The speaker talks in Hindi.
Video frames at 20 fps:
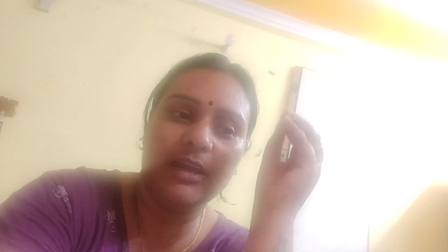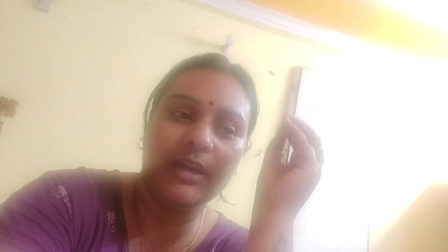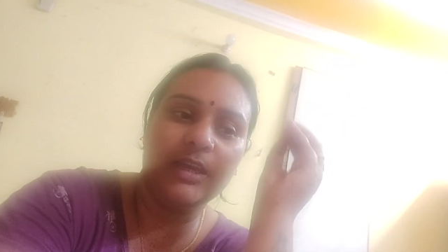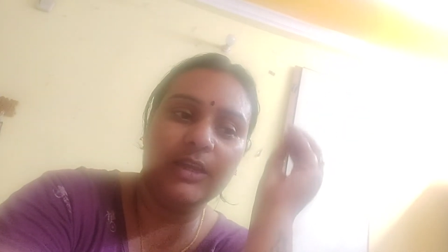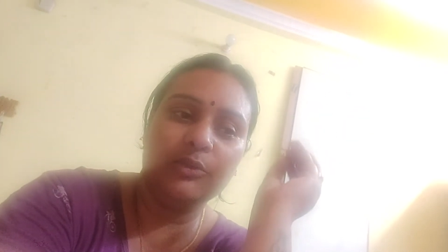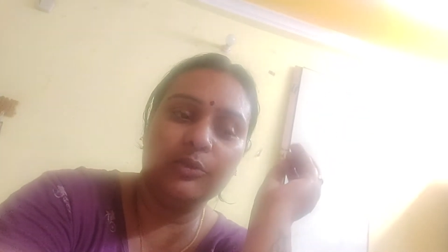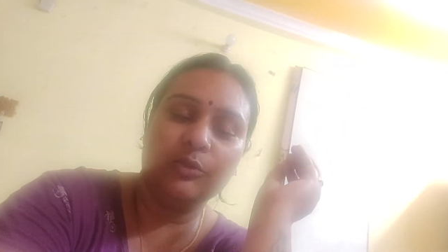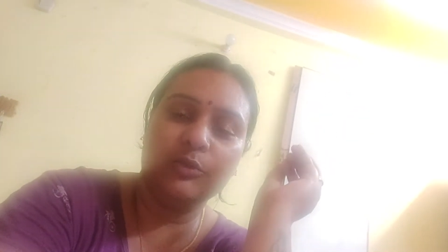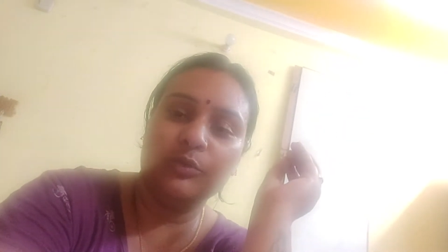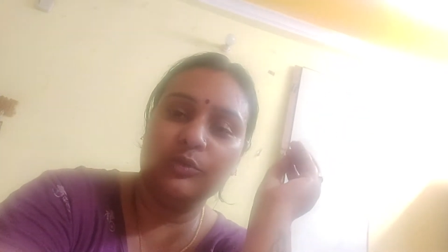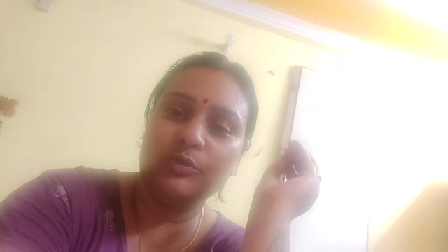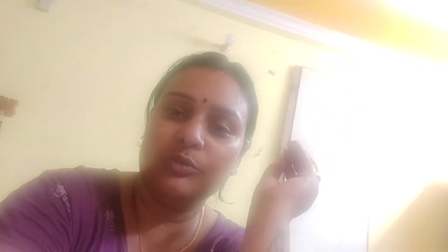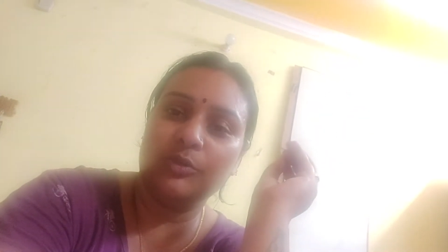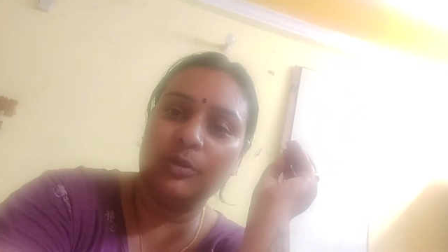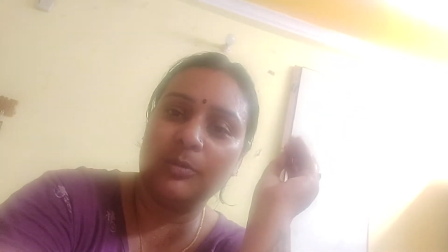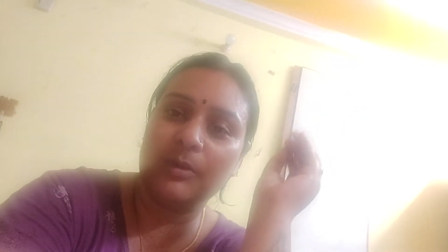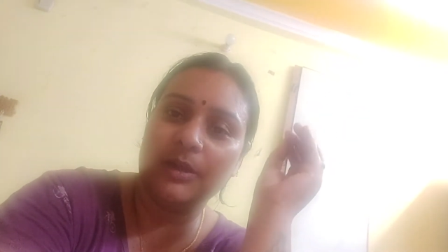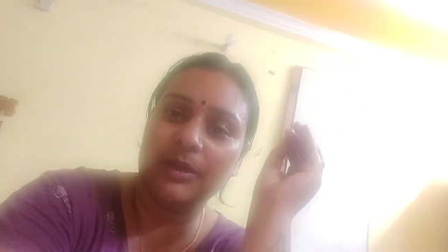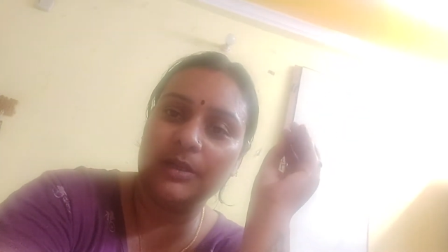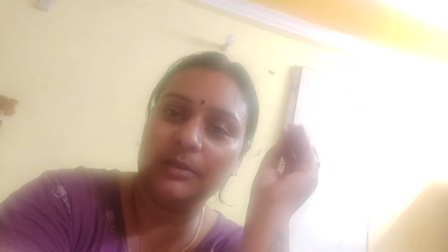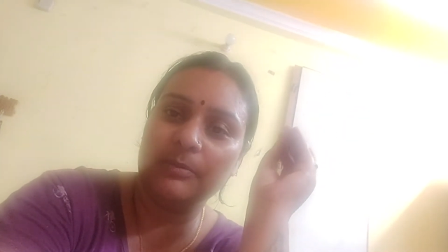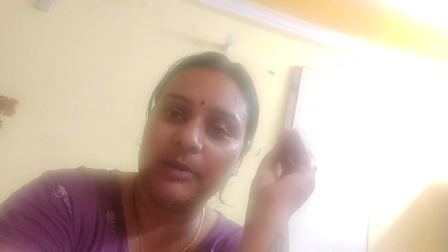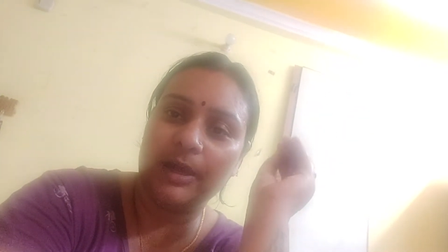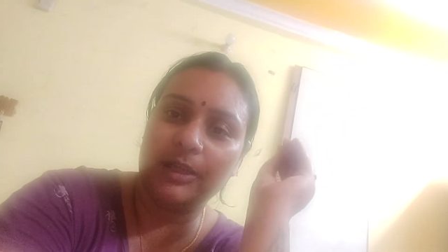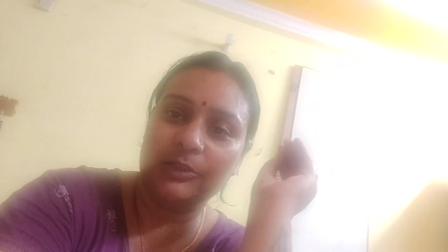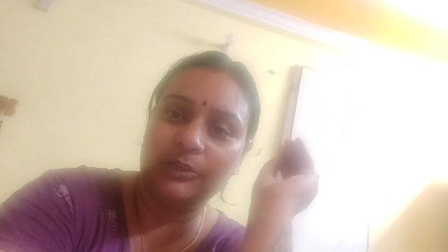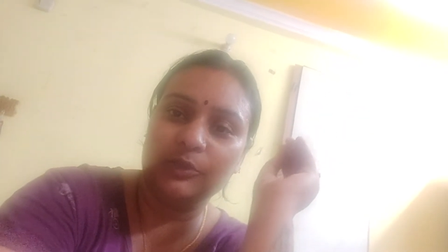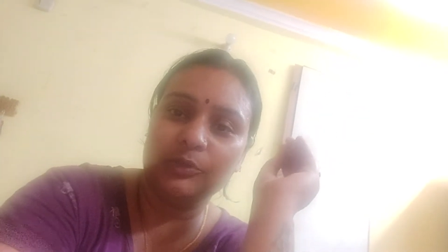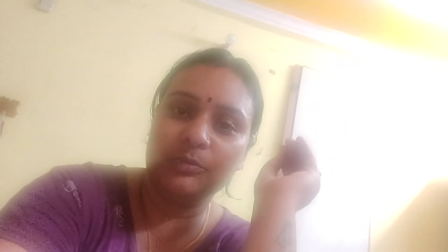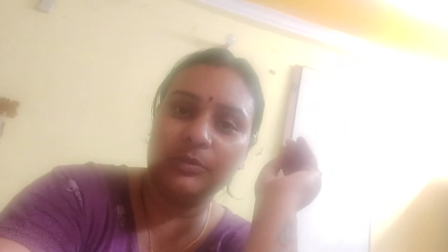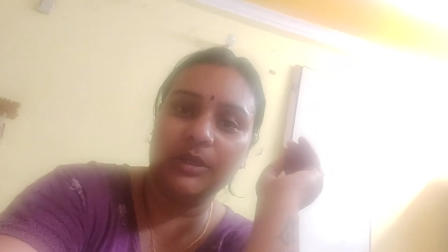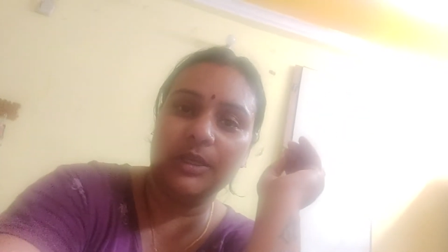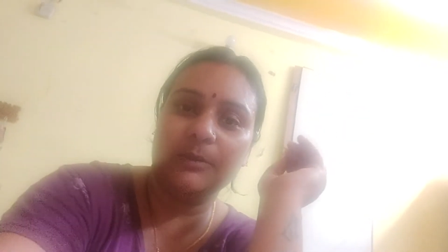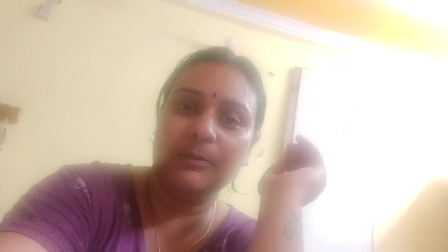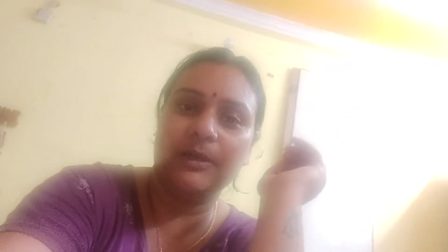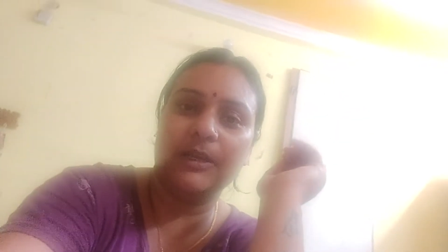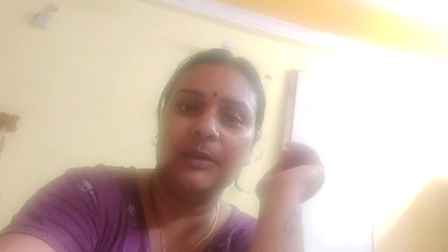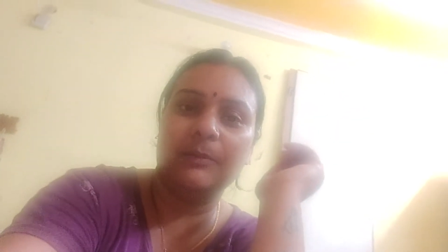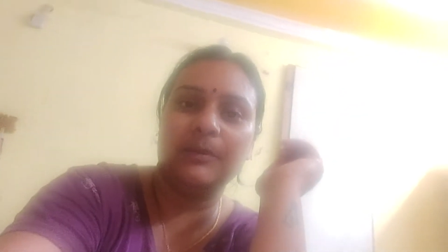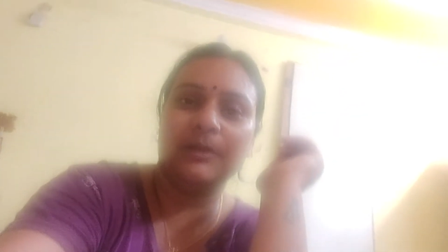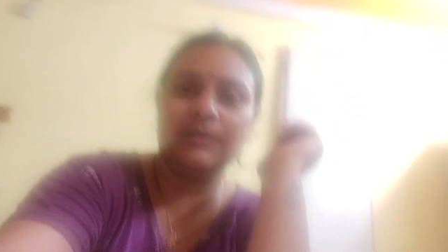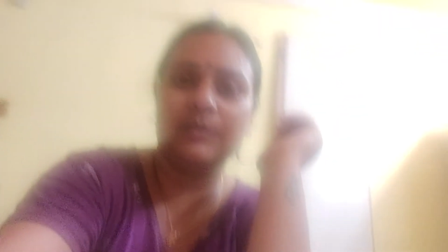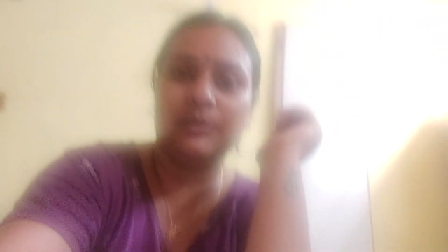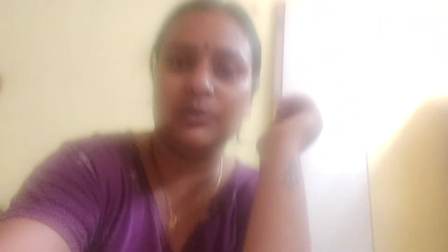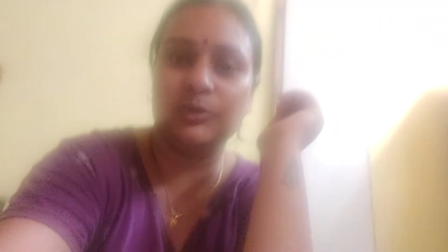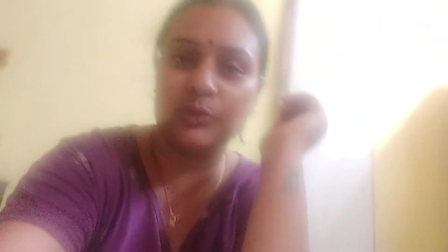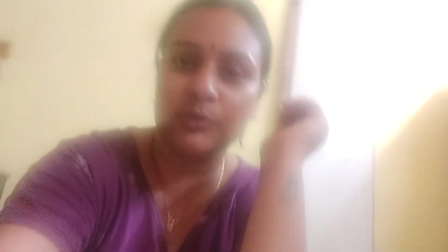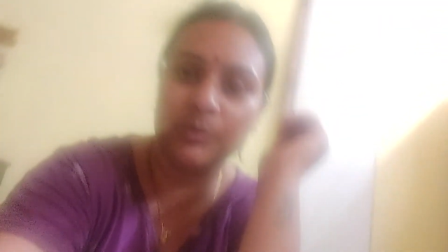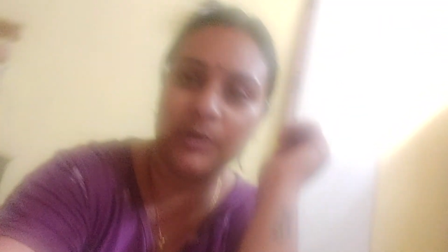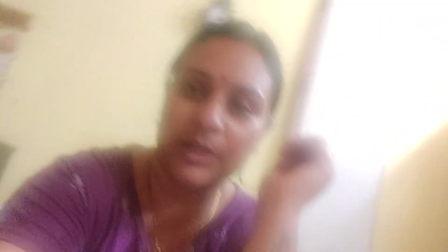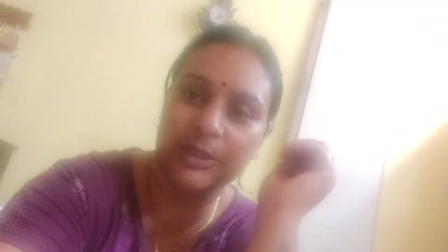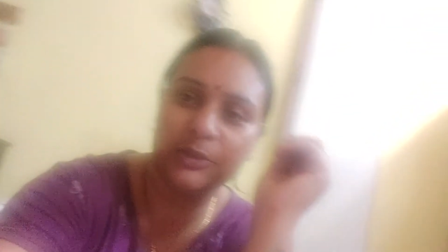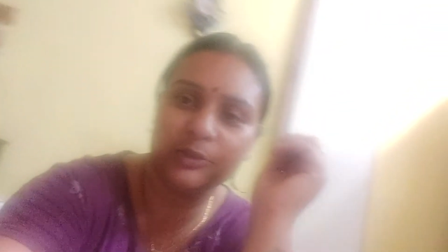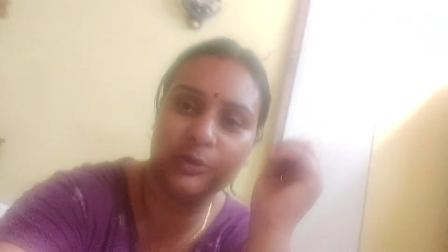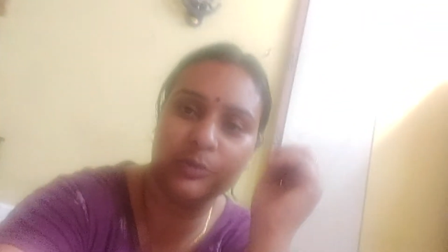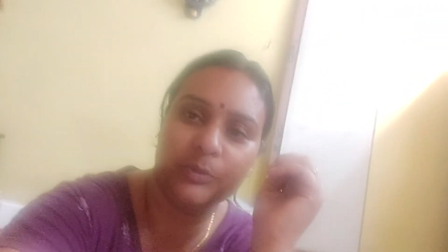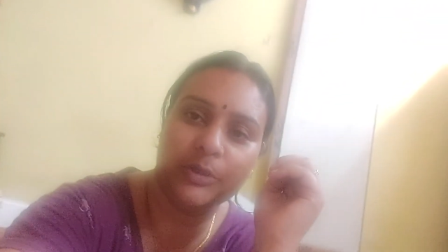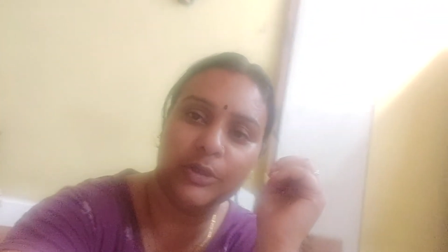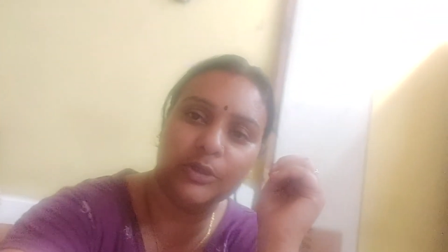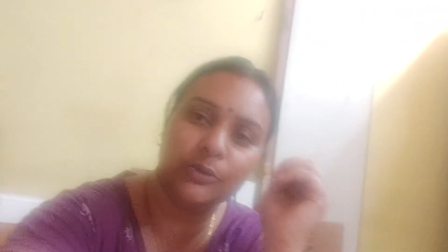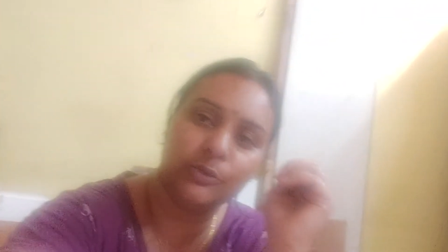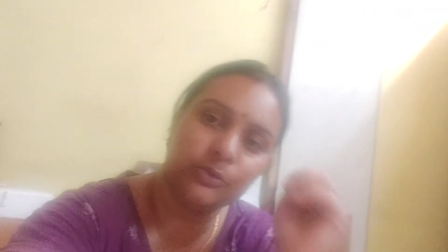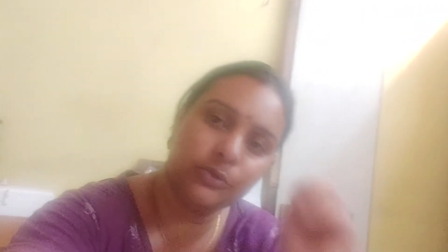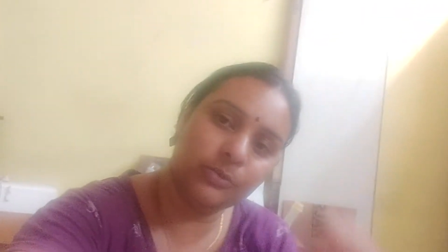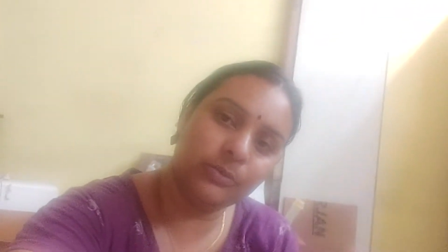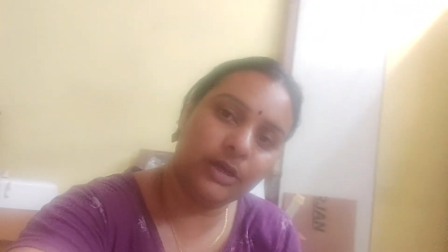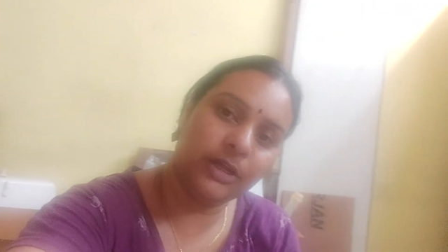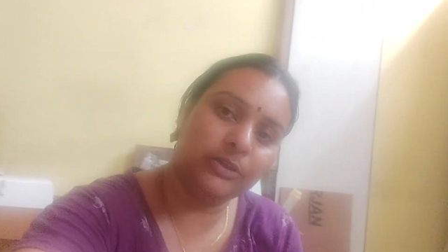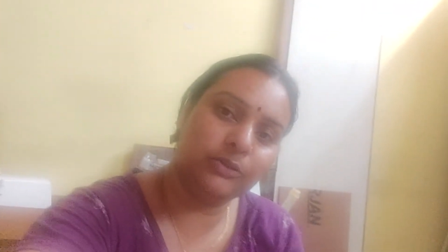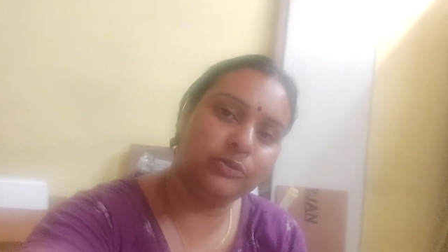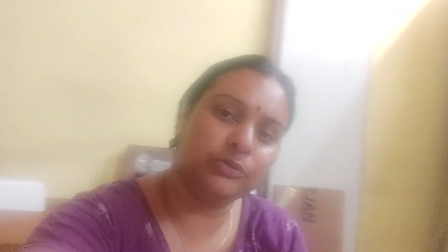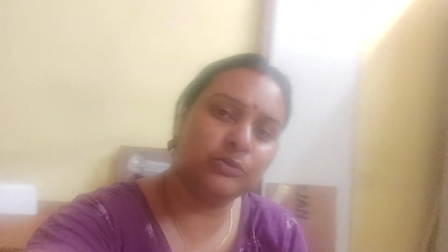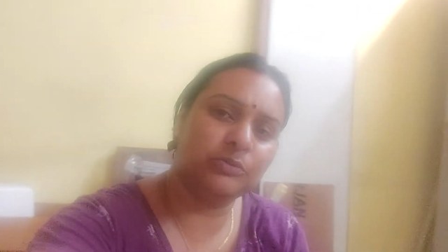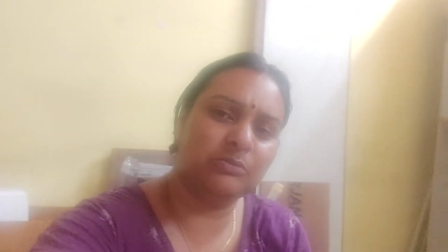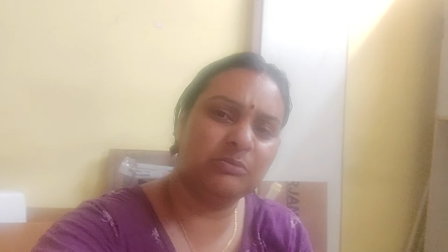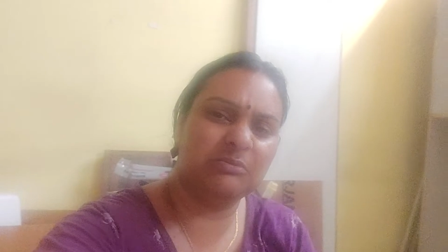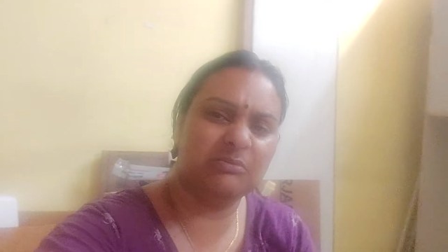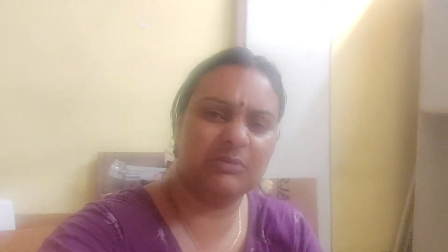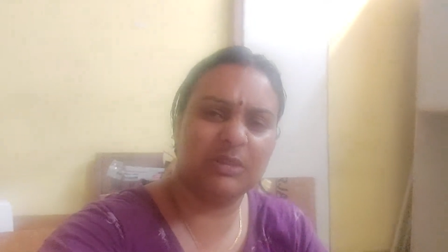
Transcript: गए दोनों जो हमारे बाथरूम है हमारे पास टू बाथरूम है दोनों बाथरूम